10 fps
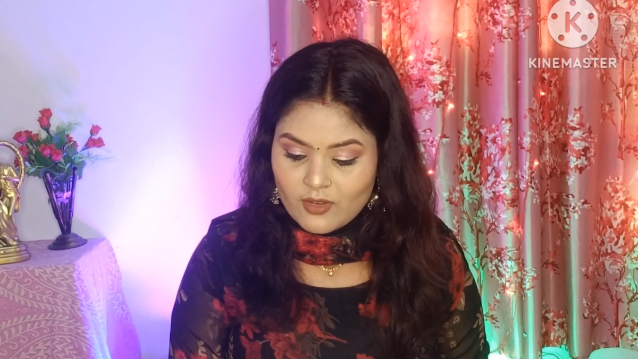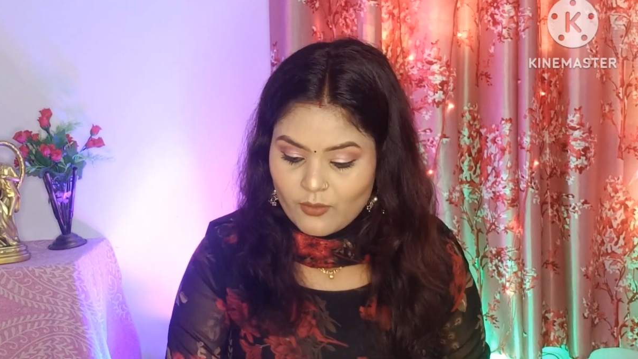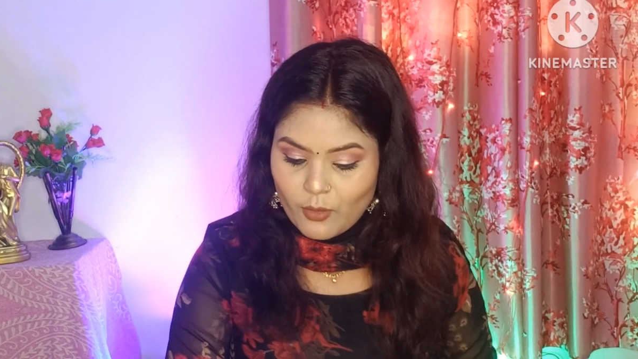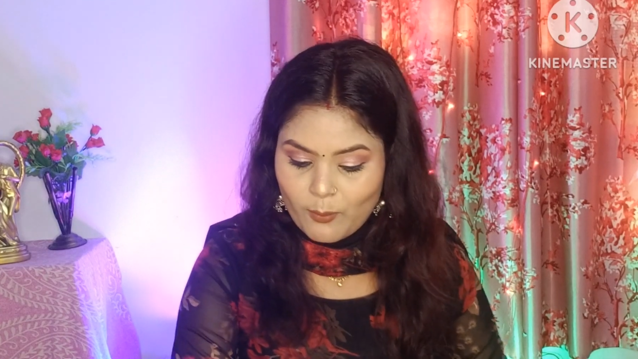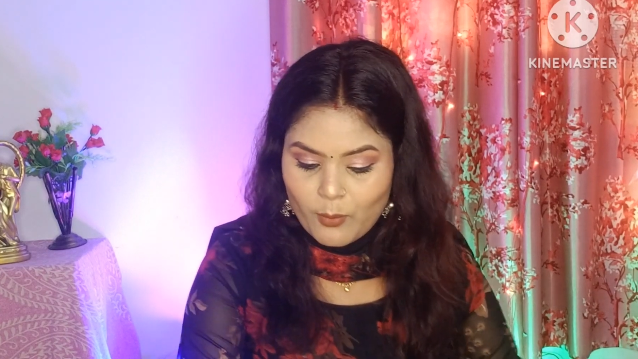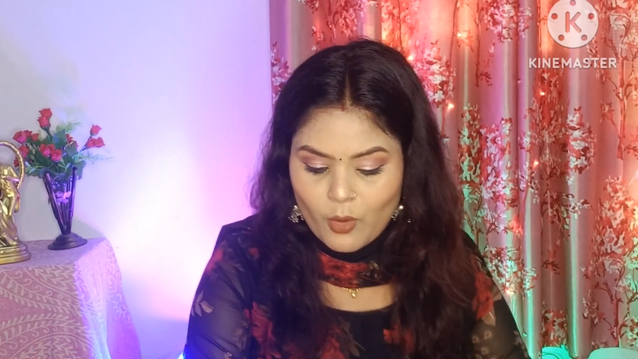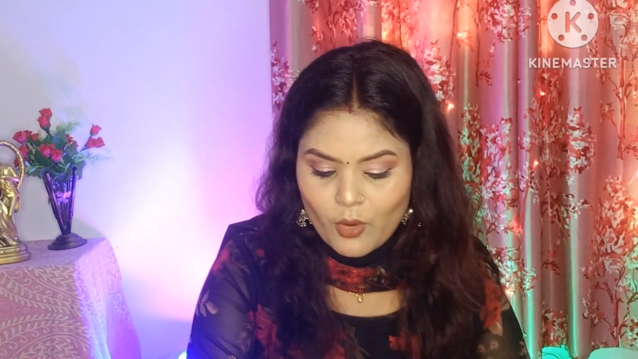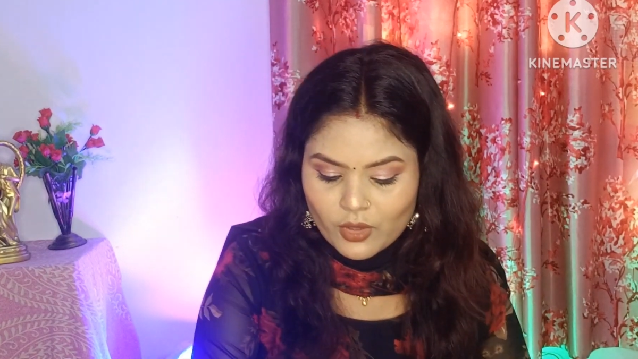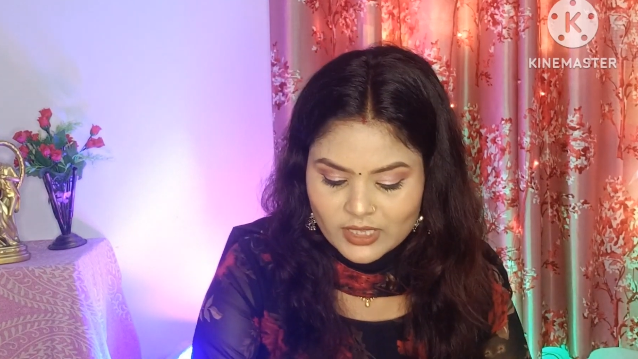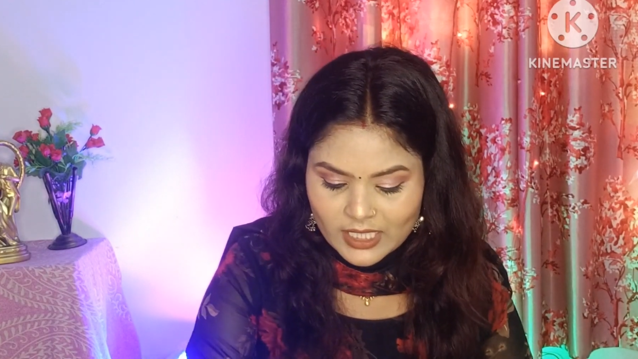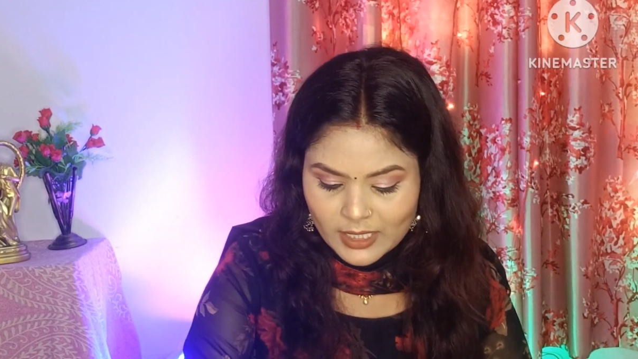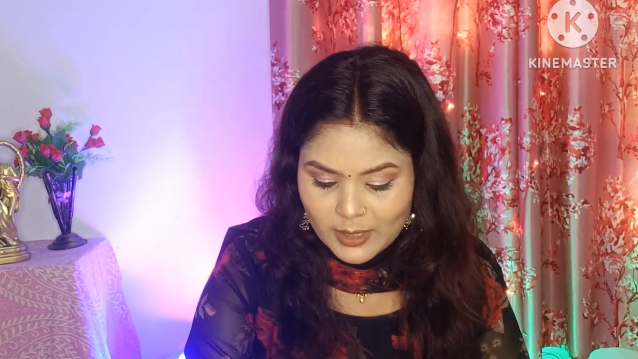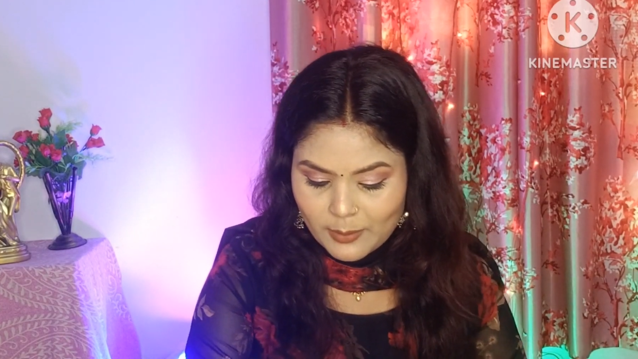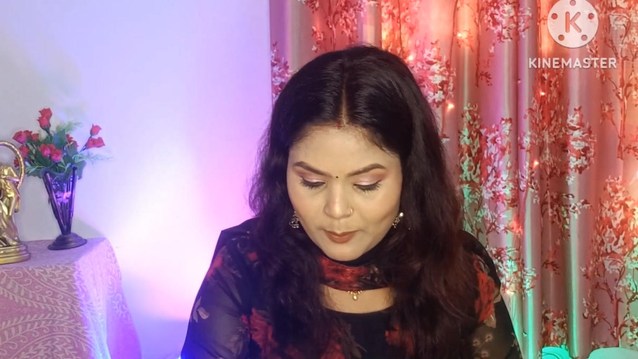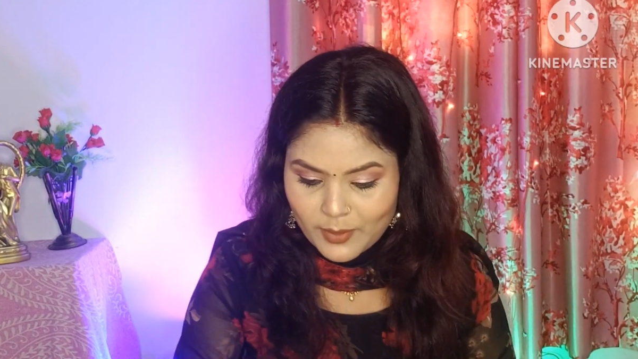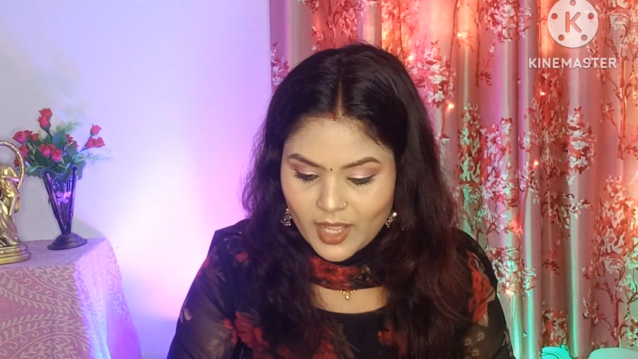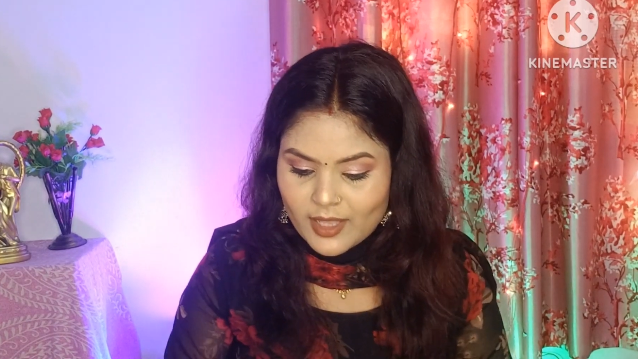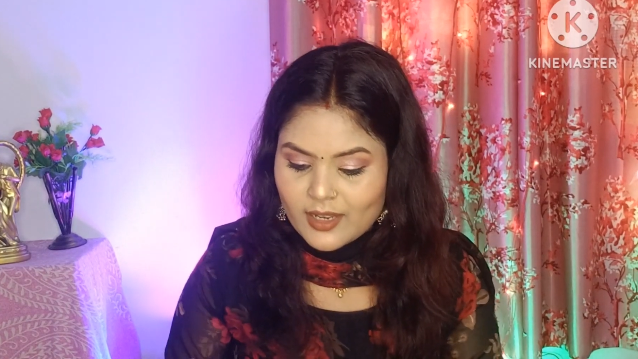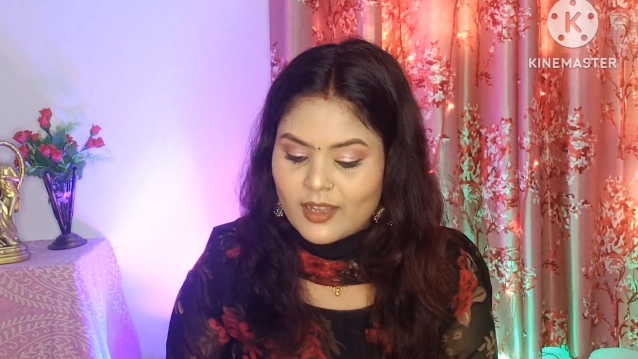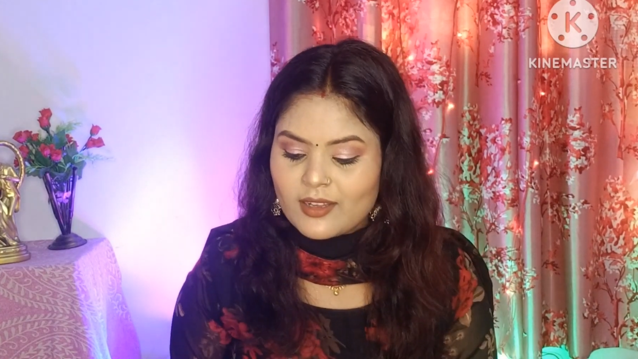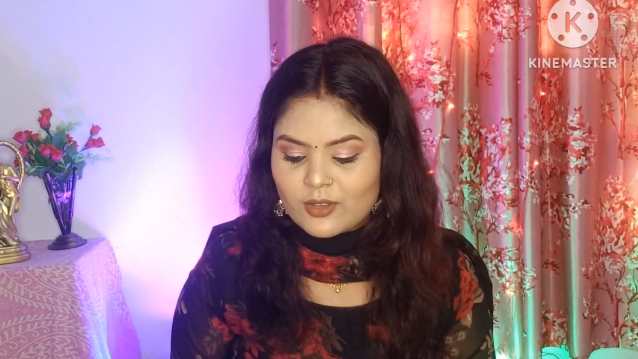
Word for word: वो बहुत ही प्यारा